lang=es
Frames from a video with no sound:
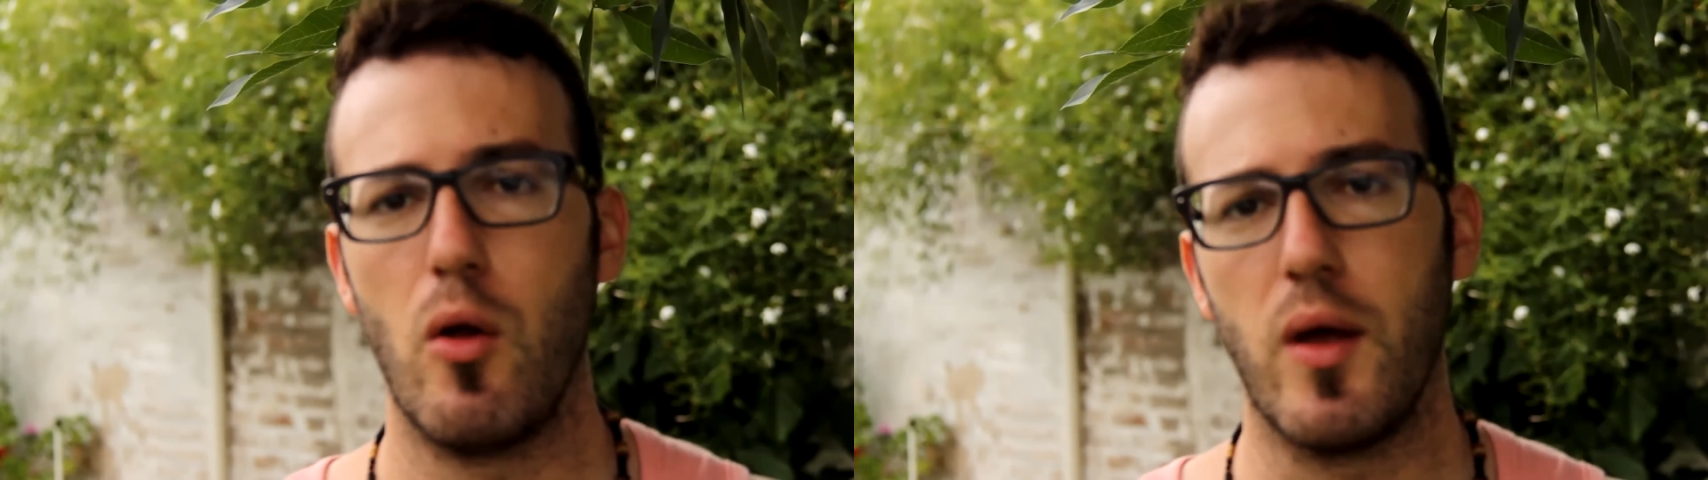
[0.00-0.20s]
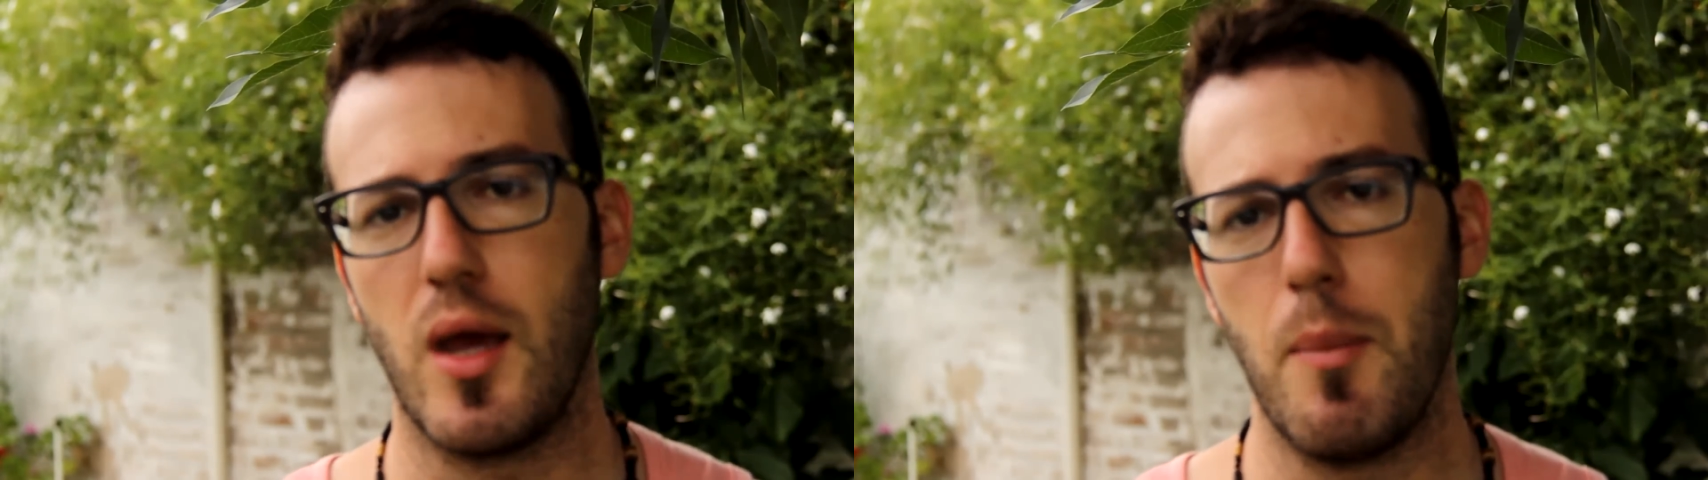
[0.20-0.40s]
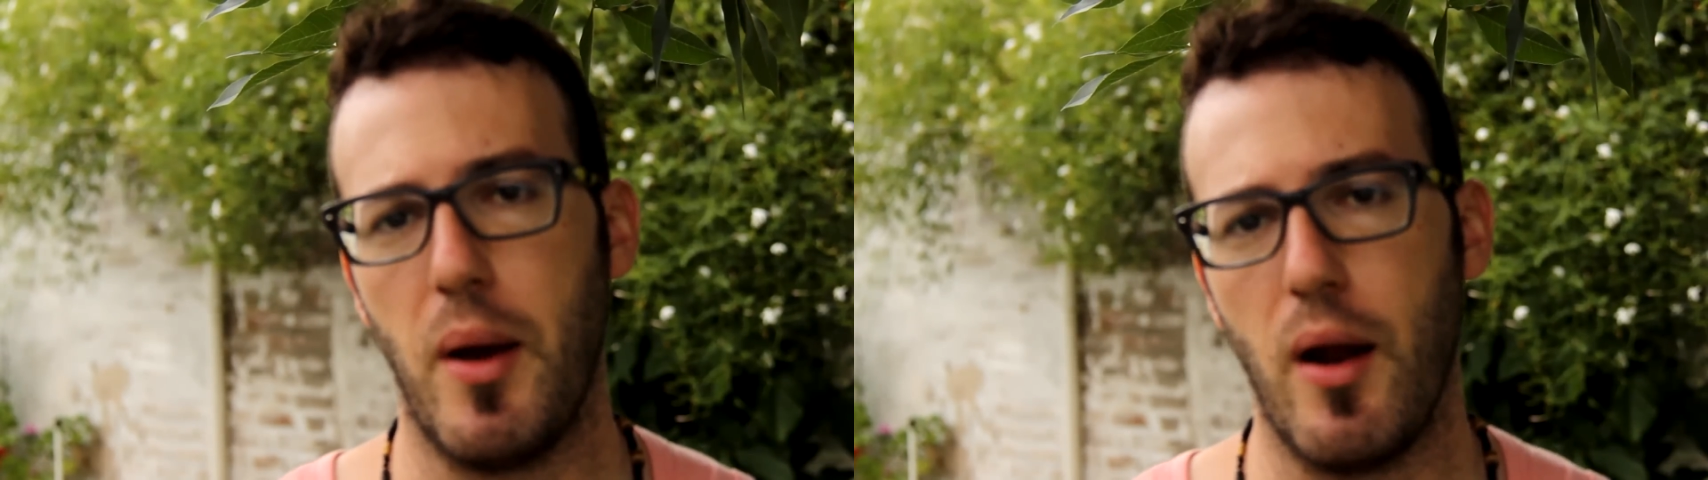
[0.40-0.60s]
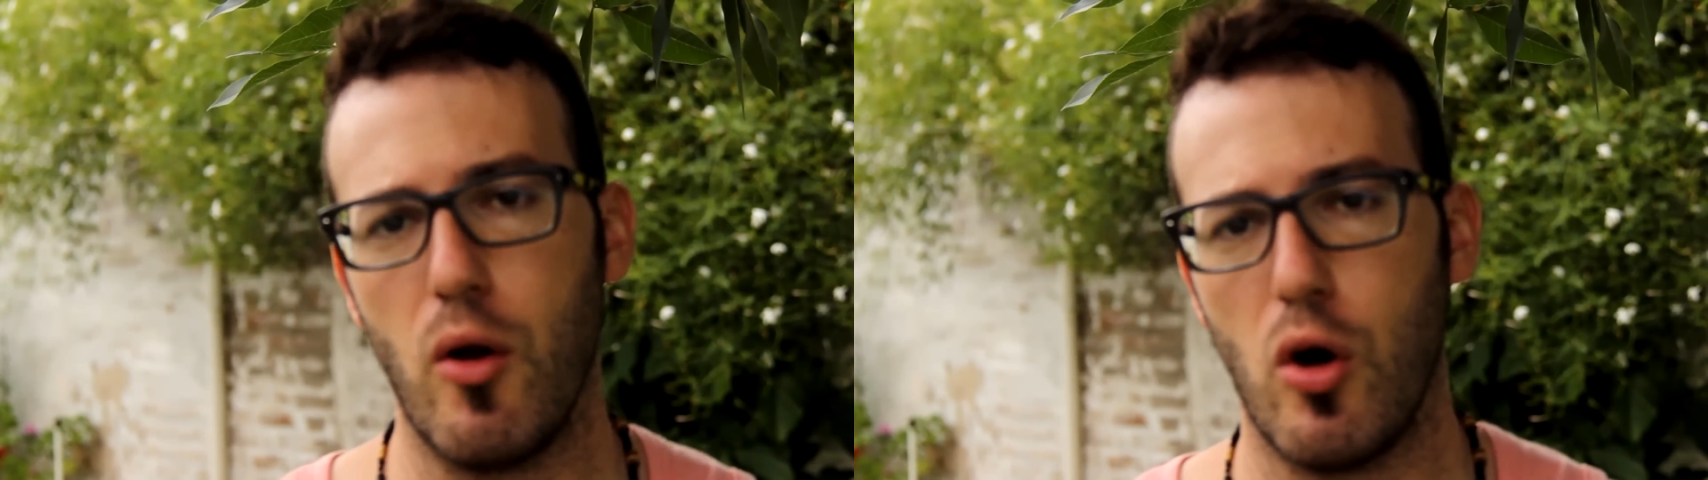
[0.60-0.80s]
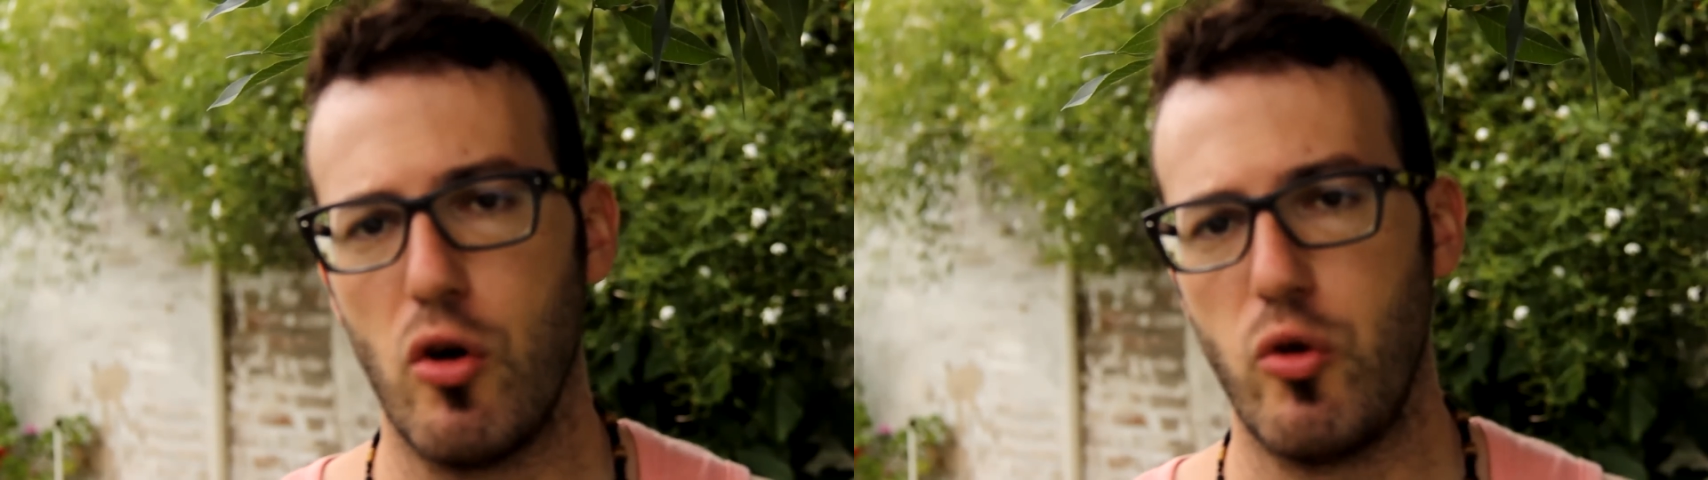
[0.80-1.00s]
lo dejé para
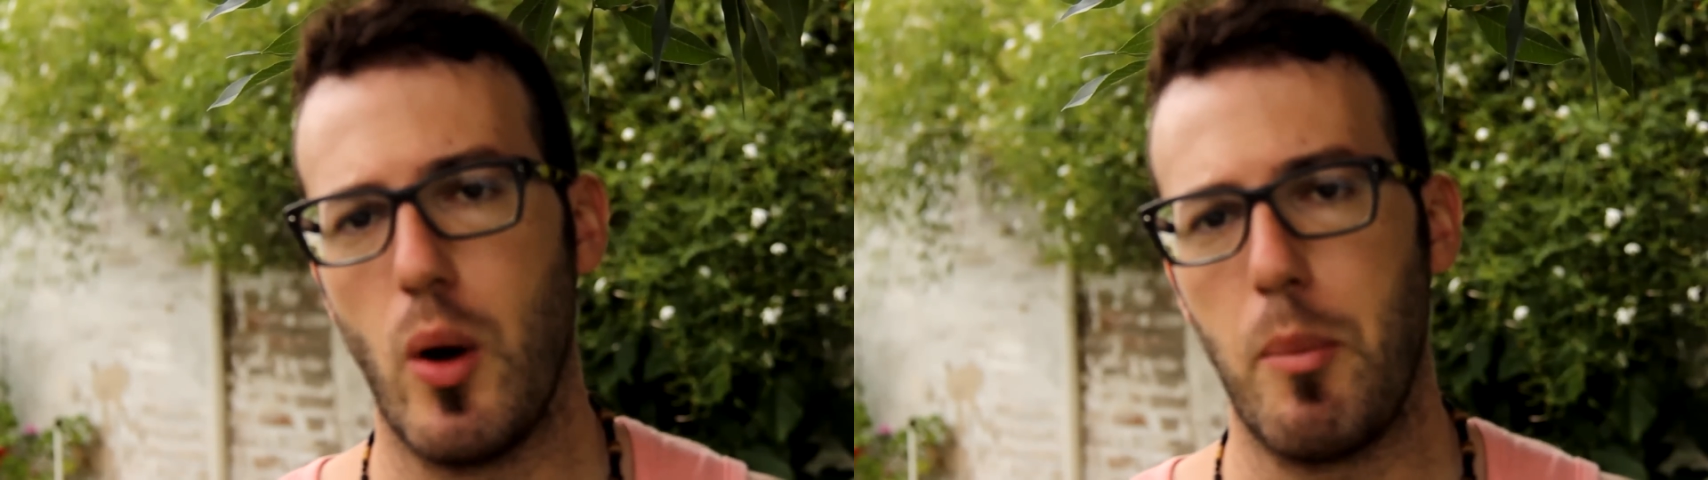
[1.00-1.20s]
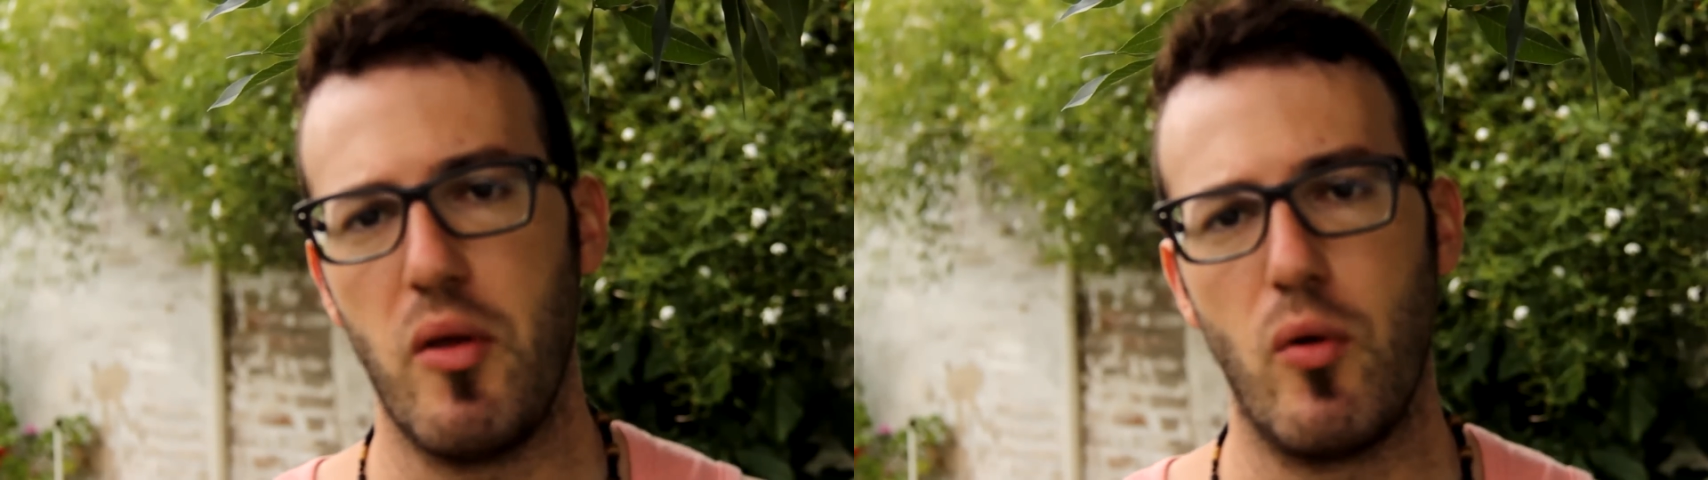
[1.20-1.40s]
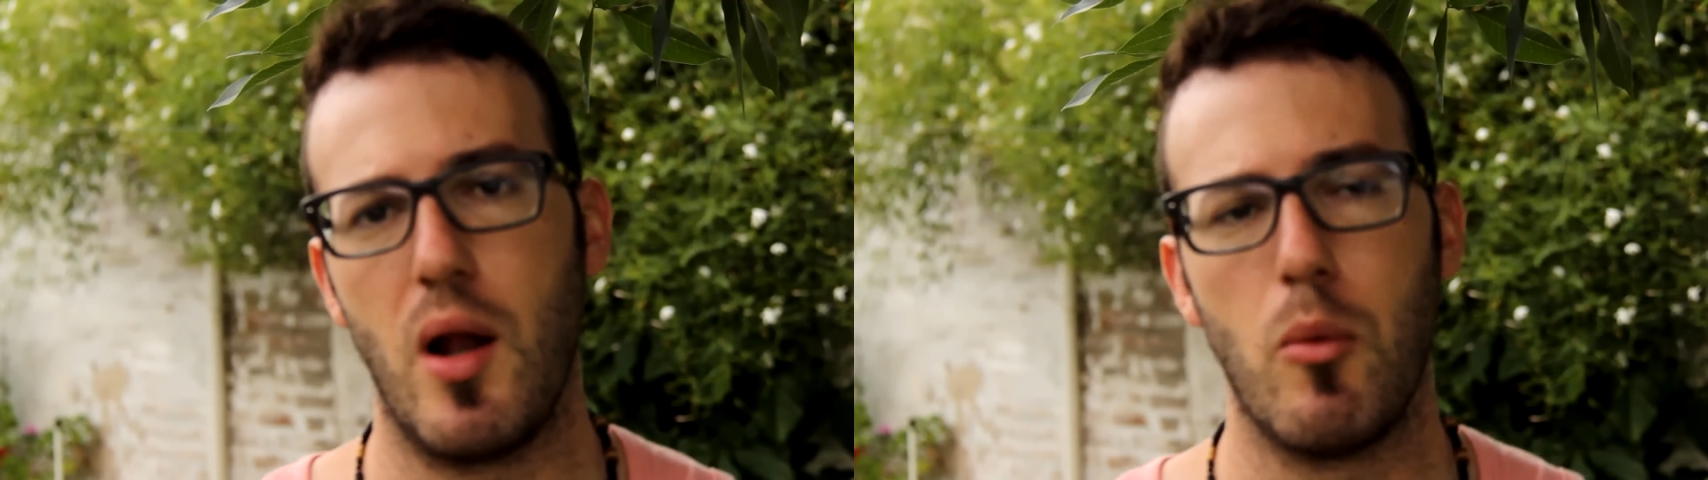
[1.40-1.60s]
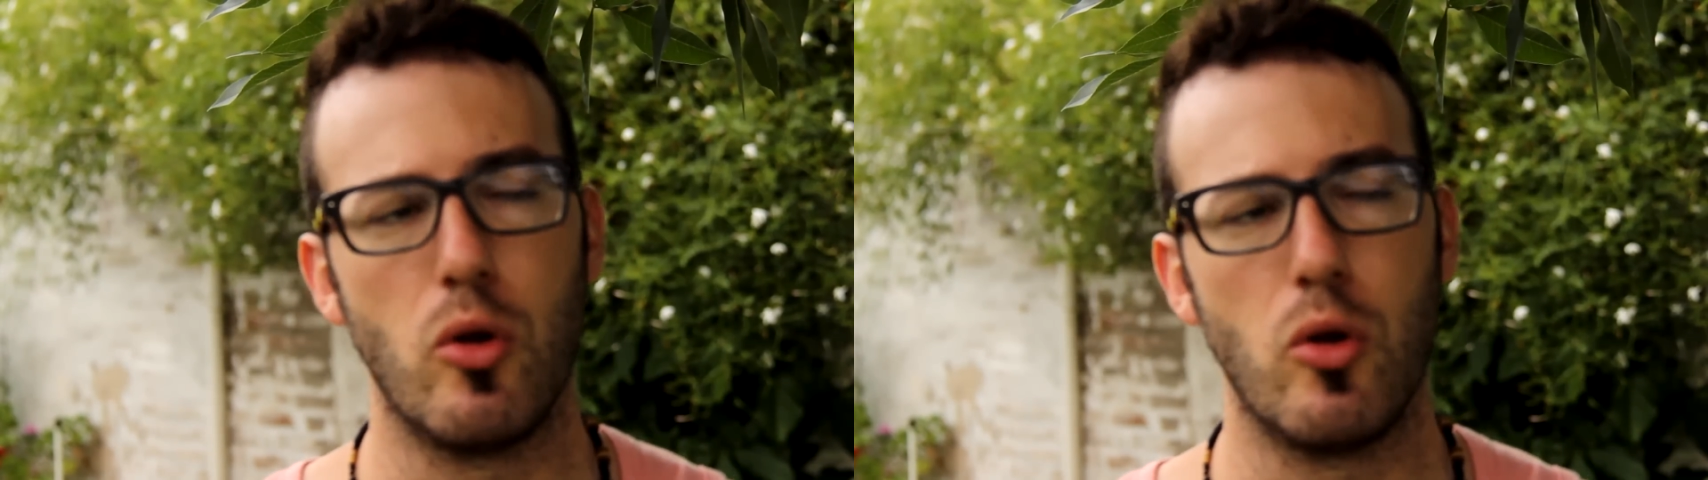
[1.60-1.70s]
no llevar peso en la